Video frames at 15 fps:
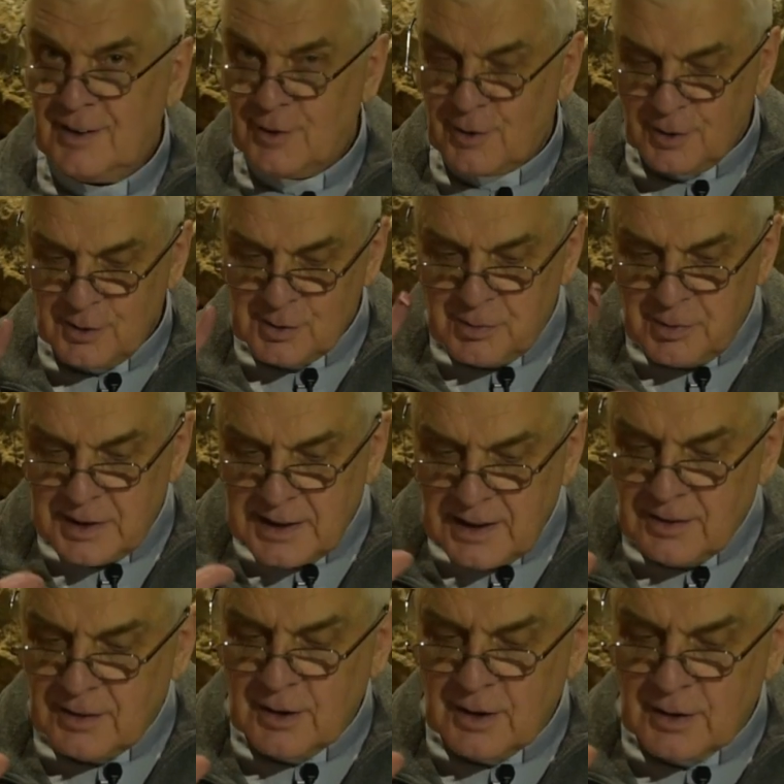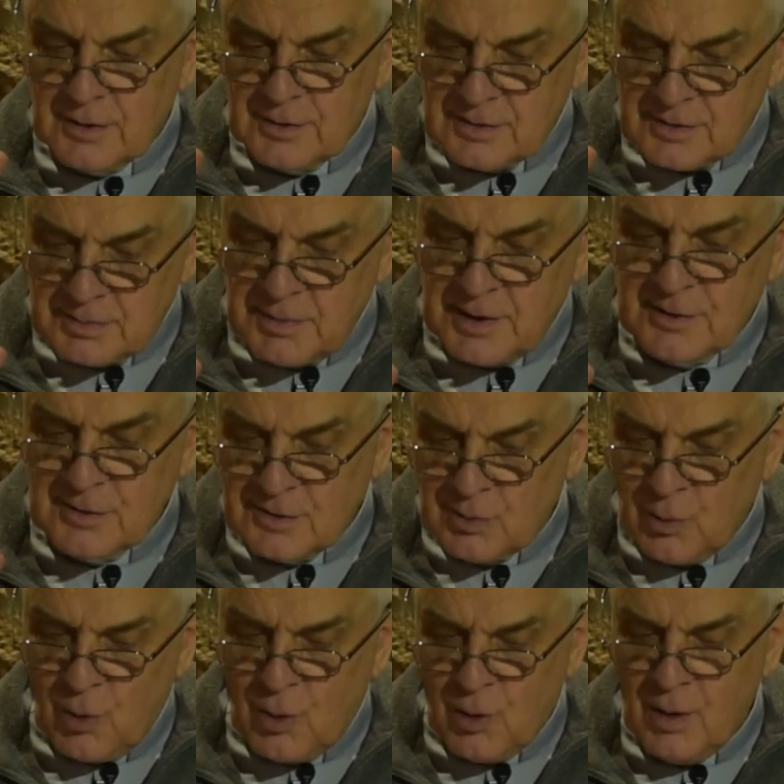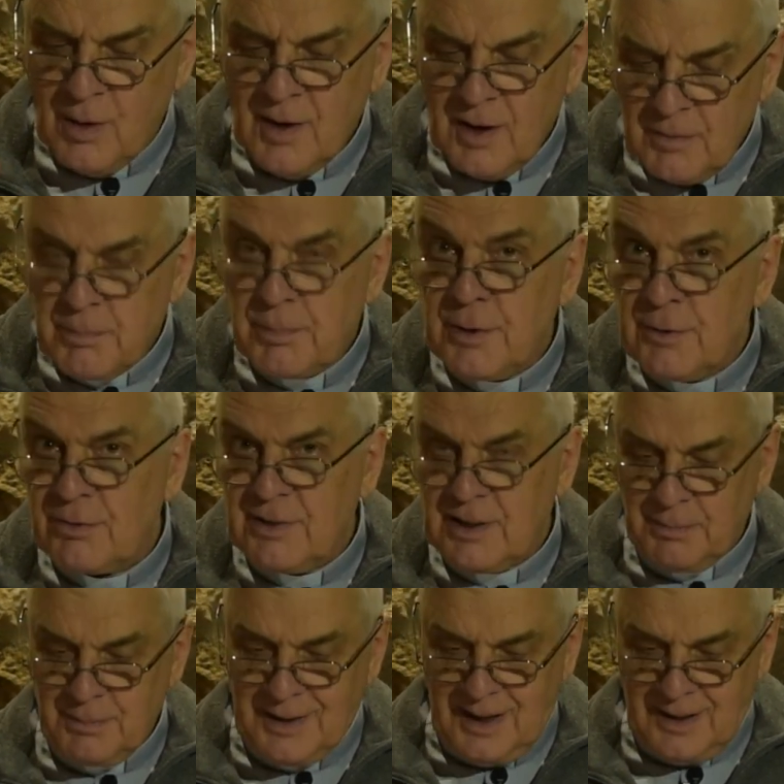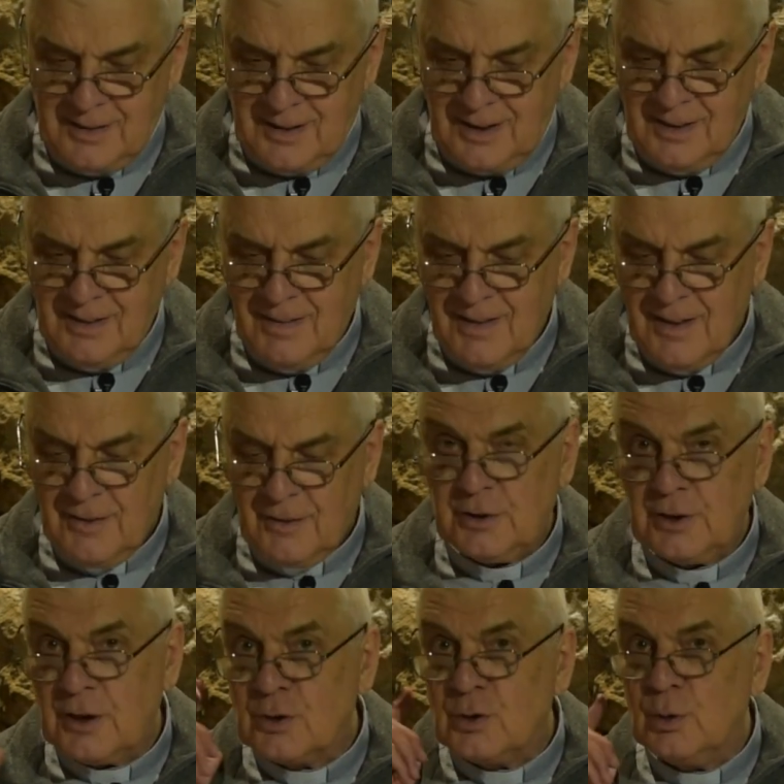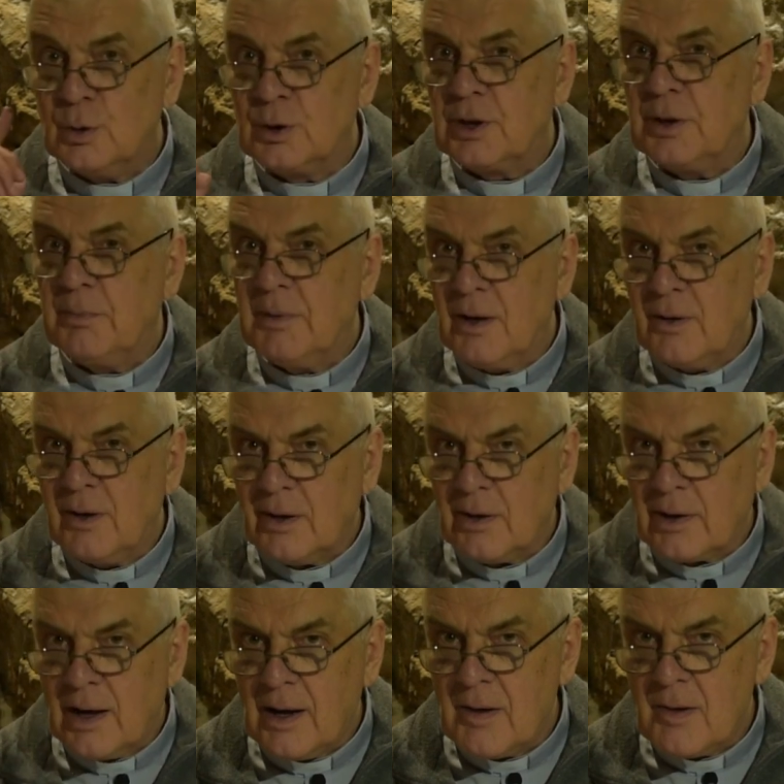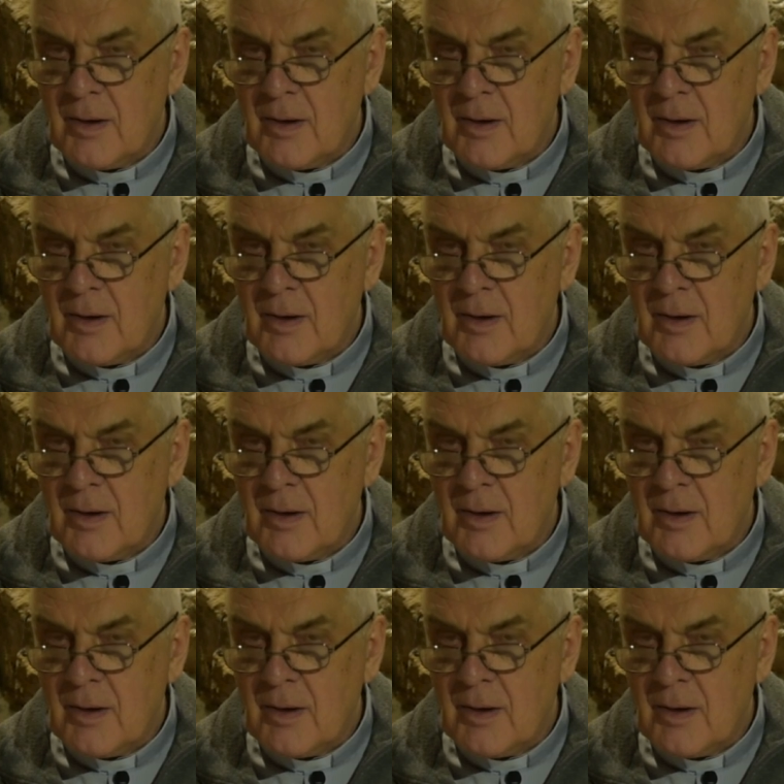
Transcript: Rozwinięty zmysł słuchu był w nim nadal, chociaż uszy miał chore.